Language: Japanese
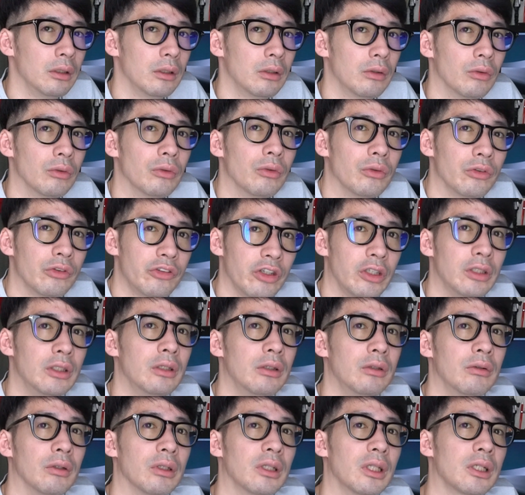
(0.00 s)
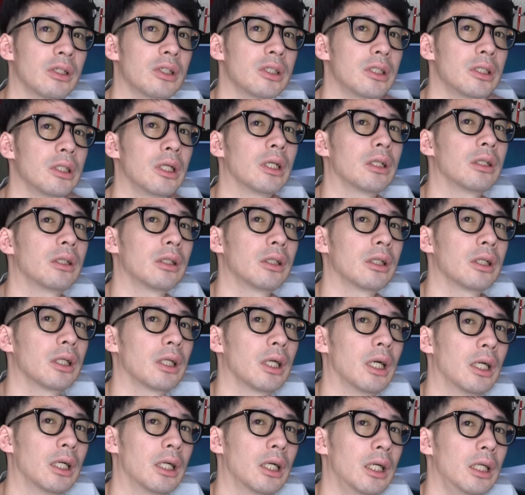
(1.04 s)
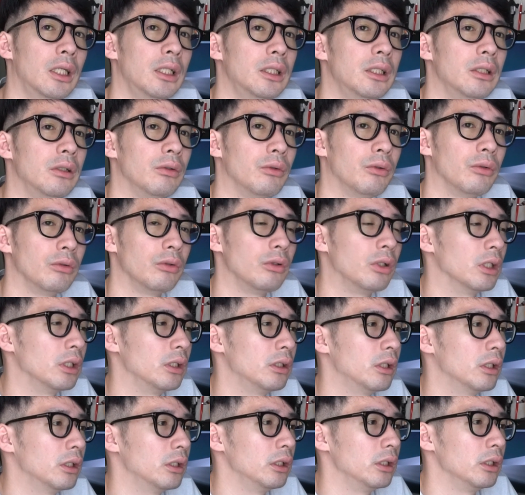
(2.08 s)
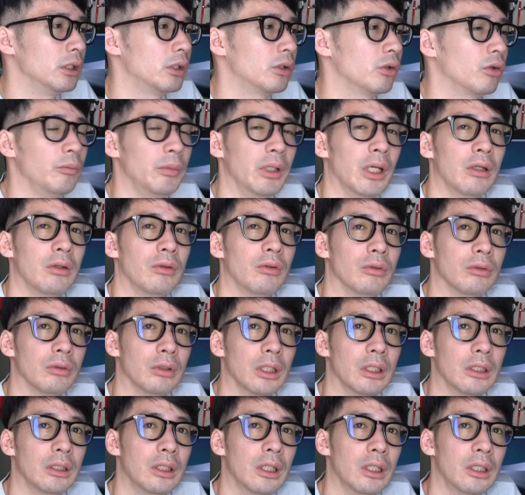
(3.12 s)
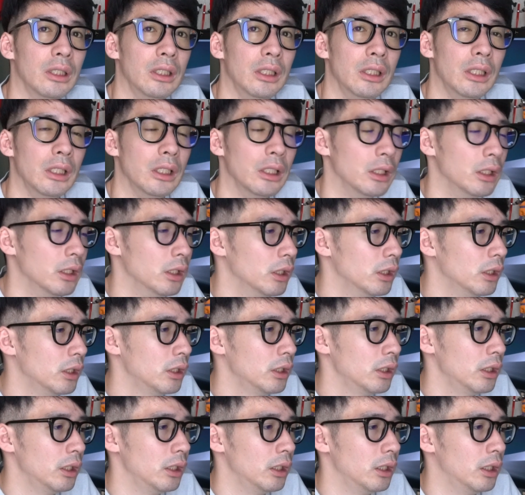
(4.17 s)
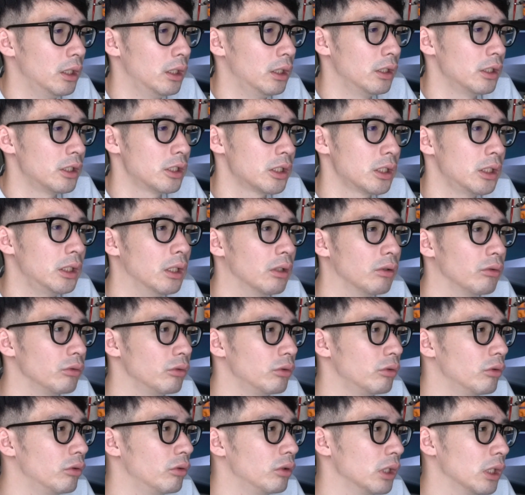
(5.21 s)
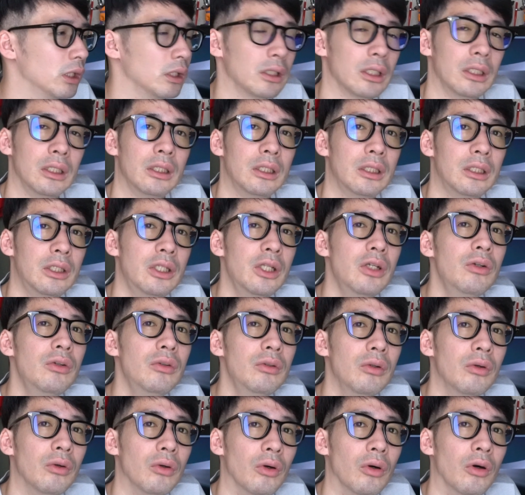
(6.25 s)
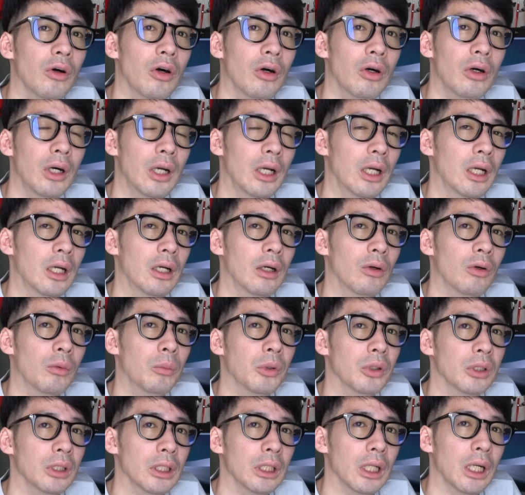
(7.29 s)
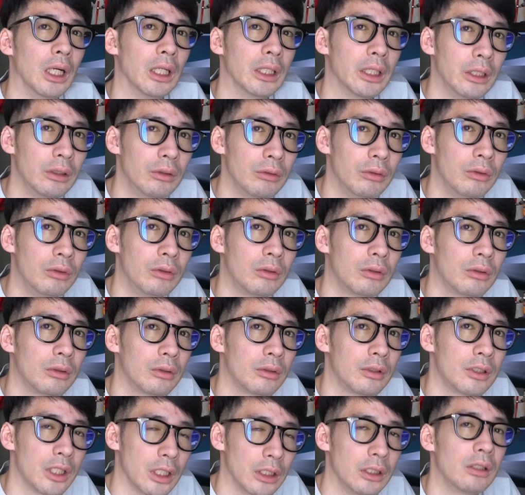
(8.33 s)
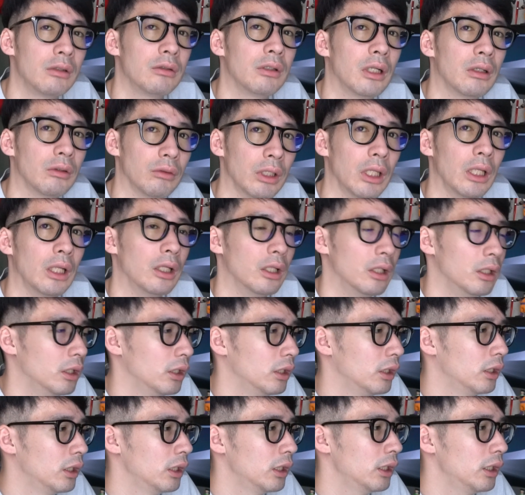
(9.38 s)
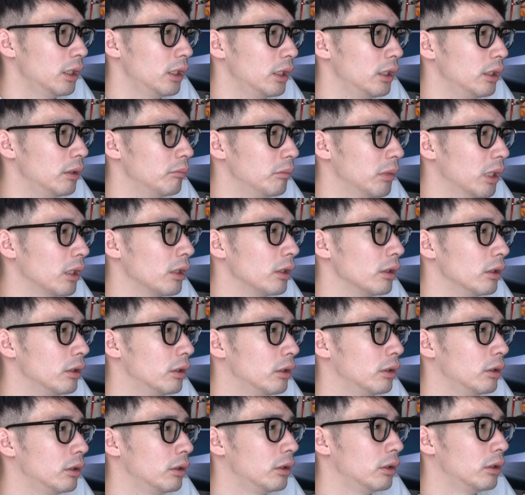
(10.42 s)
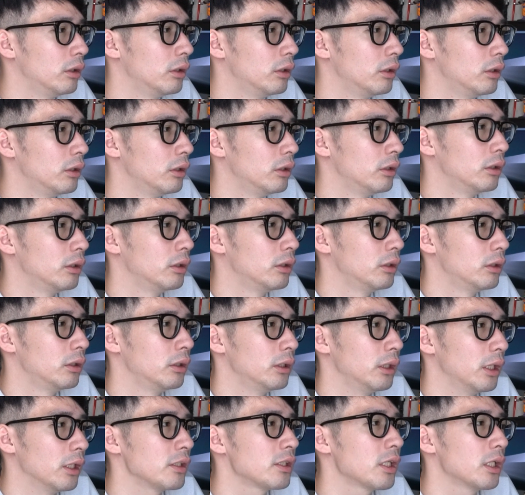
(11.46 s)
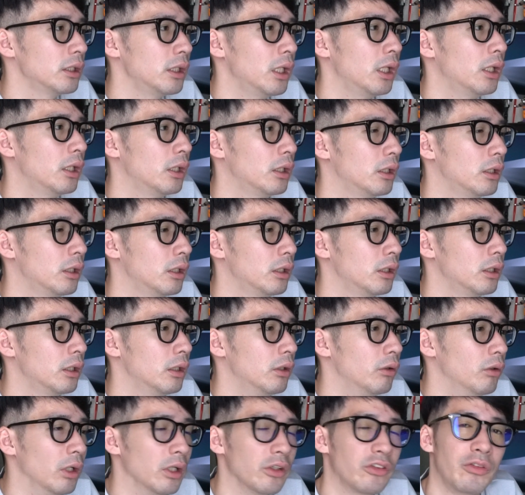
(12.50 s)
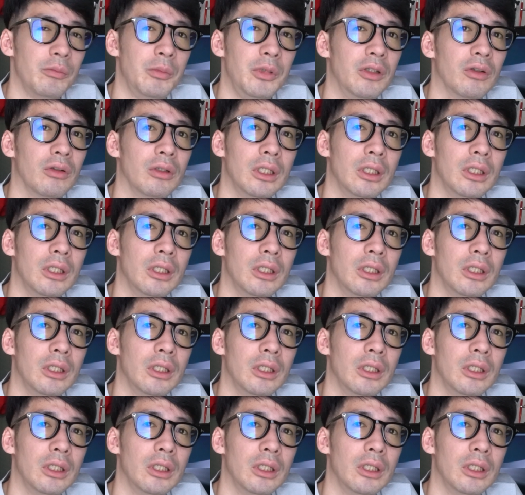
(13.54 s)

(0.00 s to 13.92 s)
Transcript: このチャンネル私が考えてることだったり興味あることだったり、えー、好きなことだったりっていうのを、えー、主に上げるチャンネルなので、えー、まあなんすかねお休みの